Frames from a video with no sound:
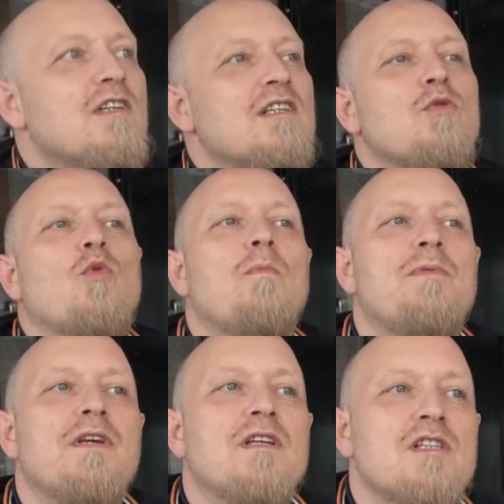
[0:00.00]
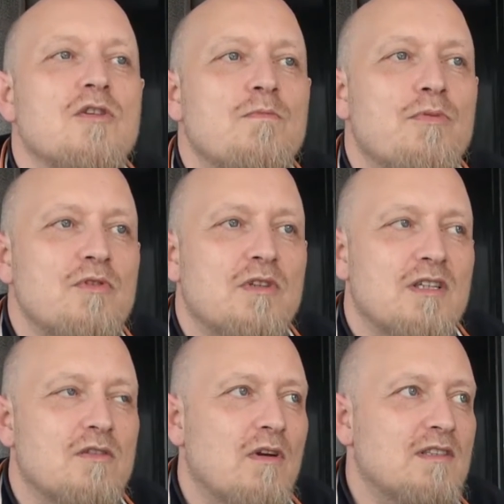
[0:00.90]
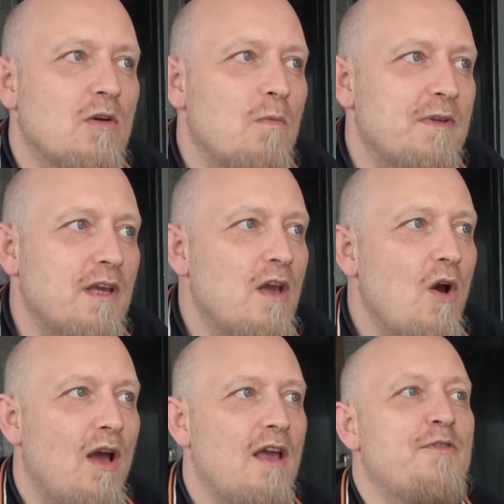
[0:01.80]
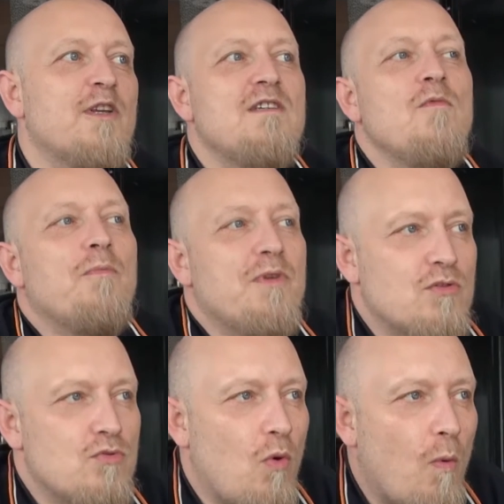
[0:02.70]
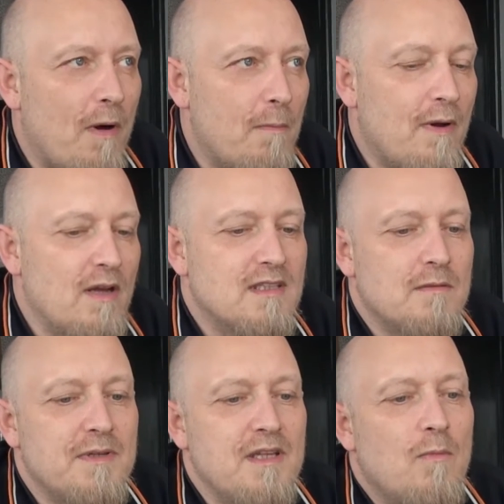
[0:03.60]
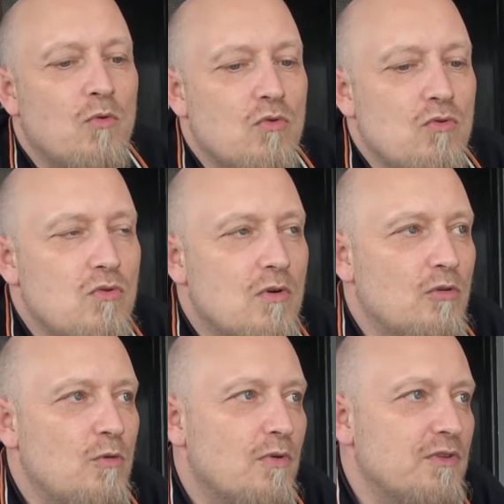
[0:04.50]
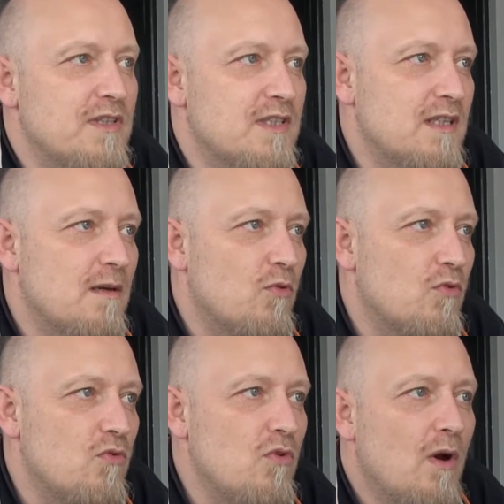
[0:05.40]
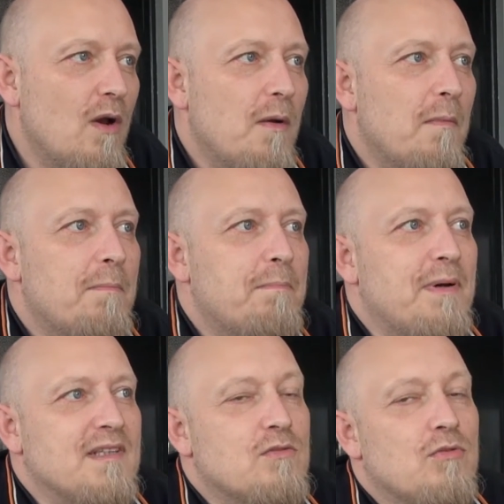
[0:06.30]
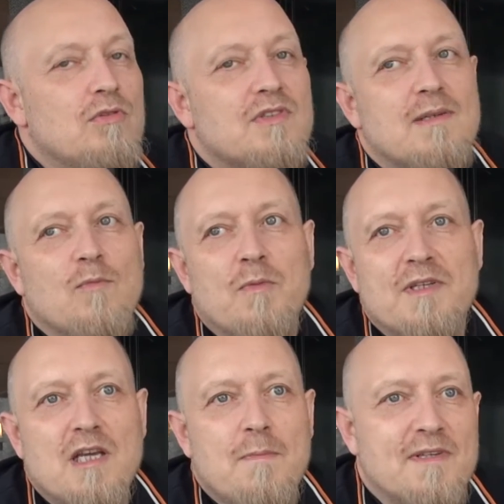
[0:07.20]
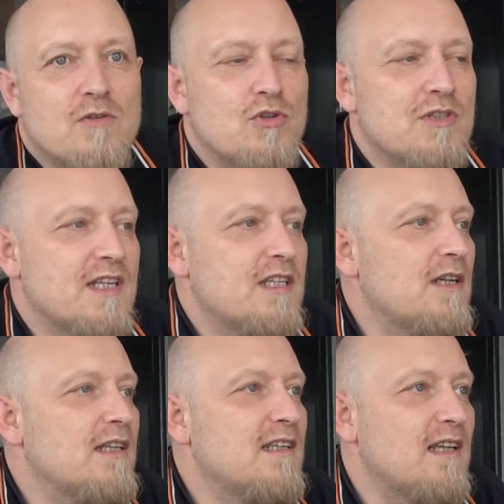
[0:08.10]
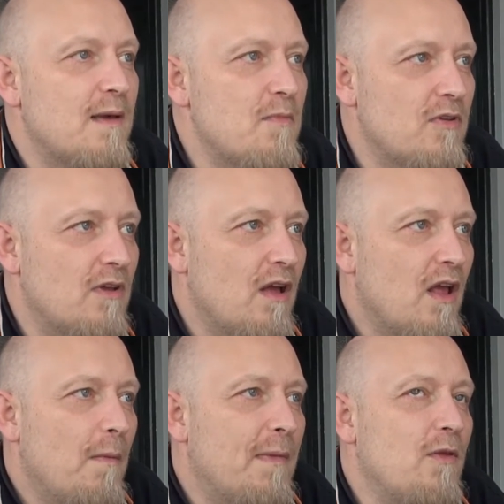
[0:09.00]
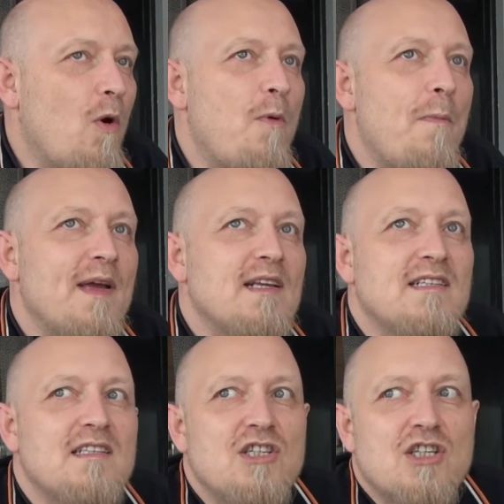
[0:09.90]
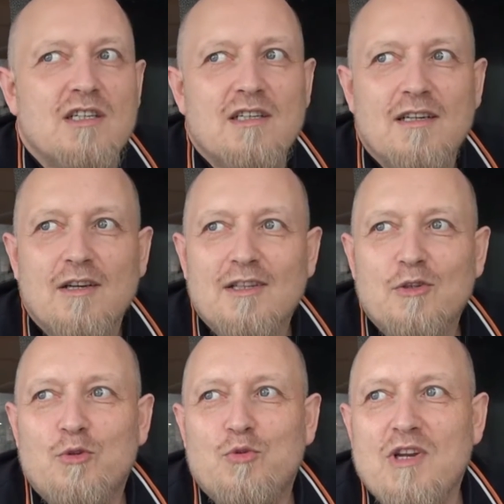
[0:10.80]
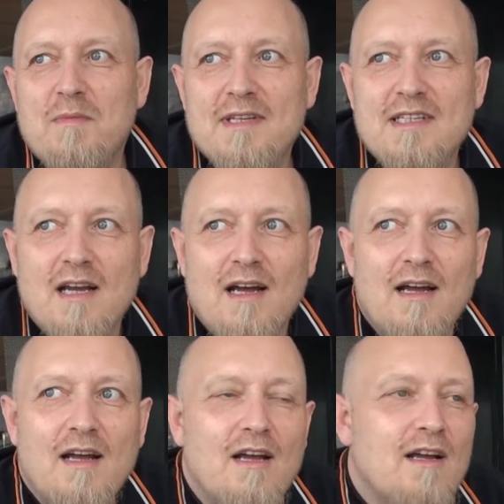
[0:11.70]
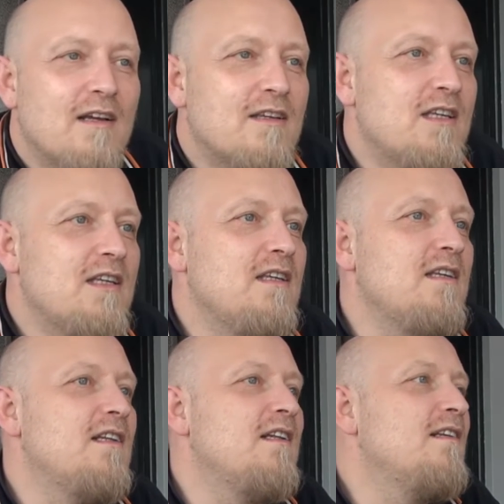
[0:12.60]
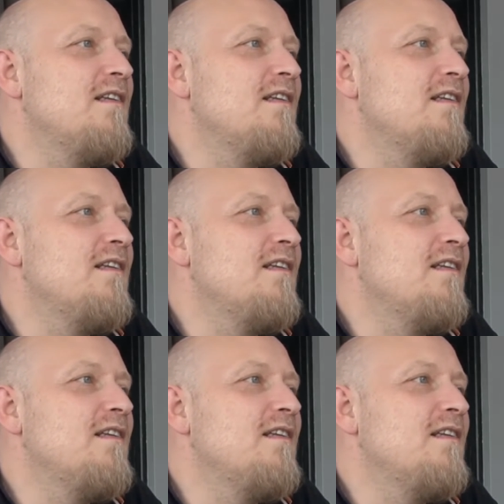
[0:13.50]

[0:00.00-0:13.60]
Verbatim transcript: une question compliquée, déjà tu me poses une question assez compliquée. Effectivement, bien sûr qu'on ne parle pas assez de BD à mon goût, de bande dessinée à mon goût, parce que c'est mon métier, parce que je sais qu'il y en a des très bonnes. Maintenant, on ne peut pas exiger de tous les médias qui